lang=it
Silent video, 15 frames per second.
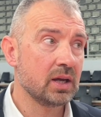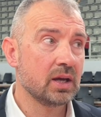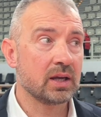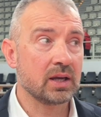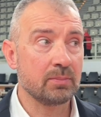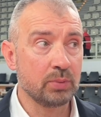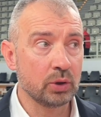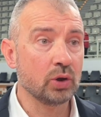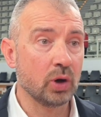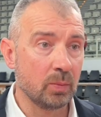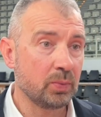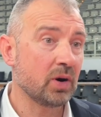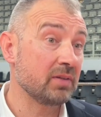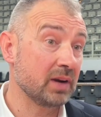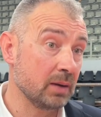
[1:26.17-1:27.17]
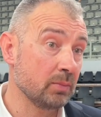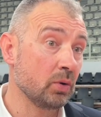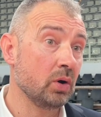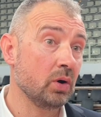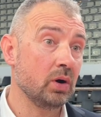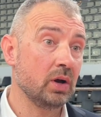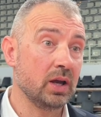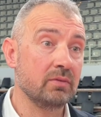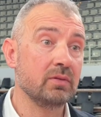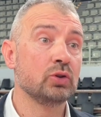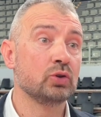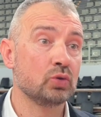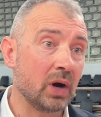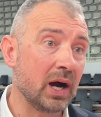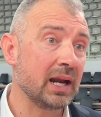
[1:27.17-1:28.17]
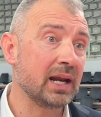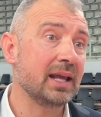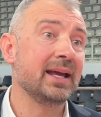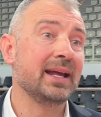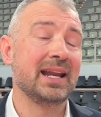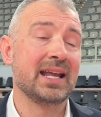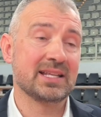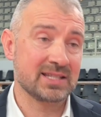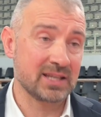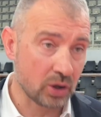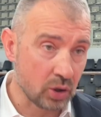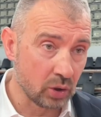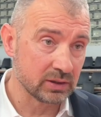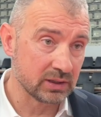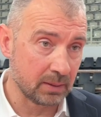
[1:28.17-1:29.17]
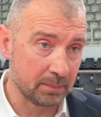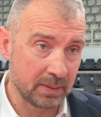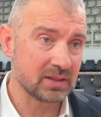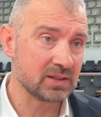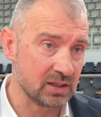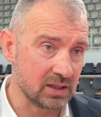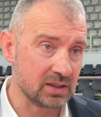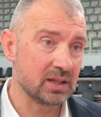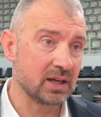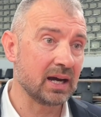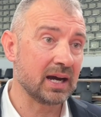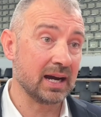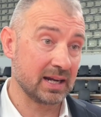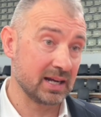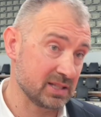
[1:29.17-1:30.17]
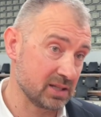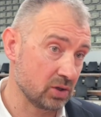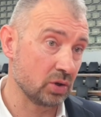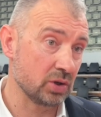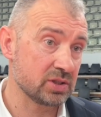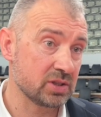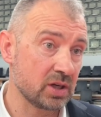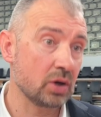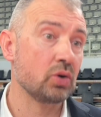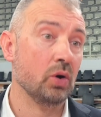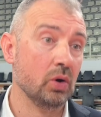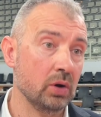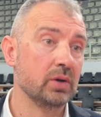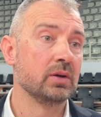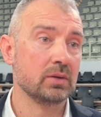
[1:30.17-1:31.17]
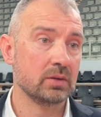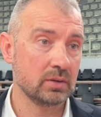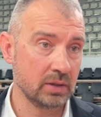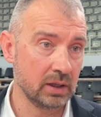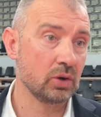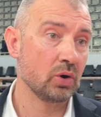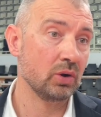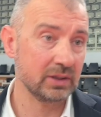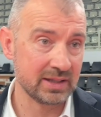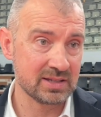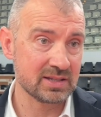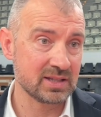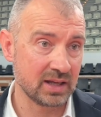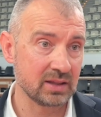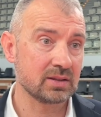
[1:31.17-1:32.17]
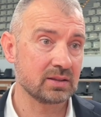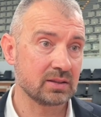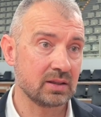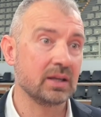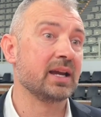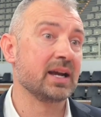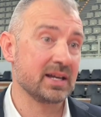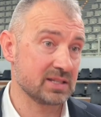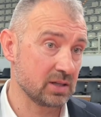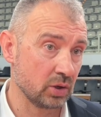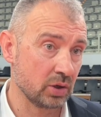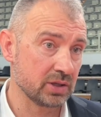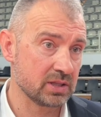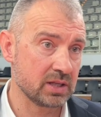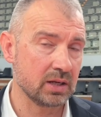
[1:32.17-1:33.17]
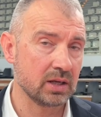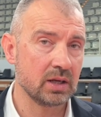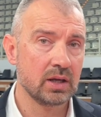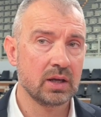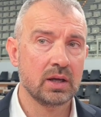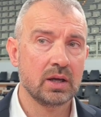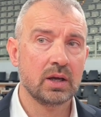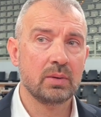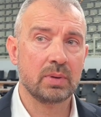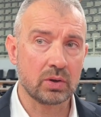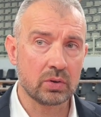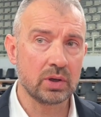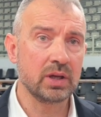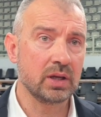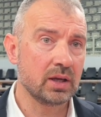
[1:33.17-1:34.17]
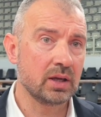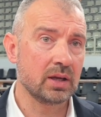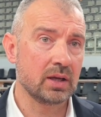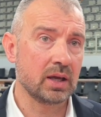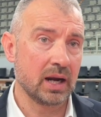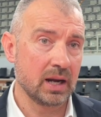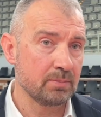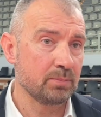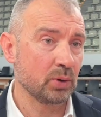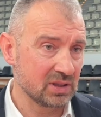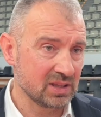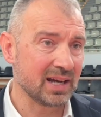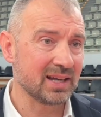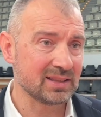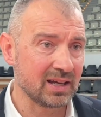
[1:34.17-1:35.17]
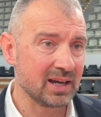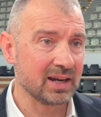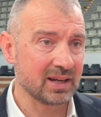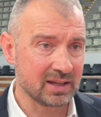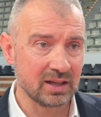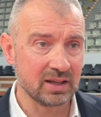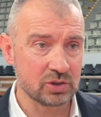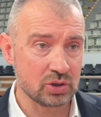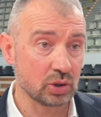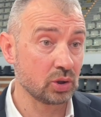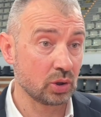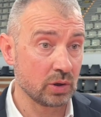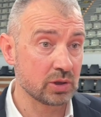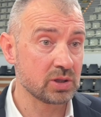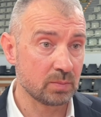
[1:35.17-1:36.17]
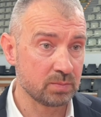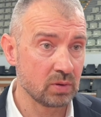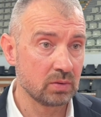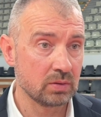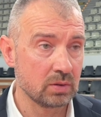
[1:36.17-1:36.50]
che poi dopo avremo eventuale la seconda partita a casa nostra con il Golden Set in casa nostra. Per cui era importante anche sotto questo eh,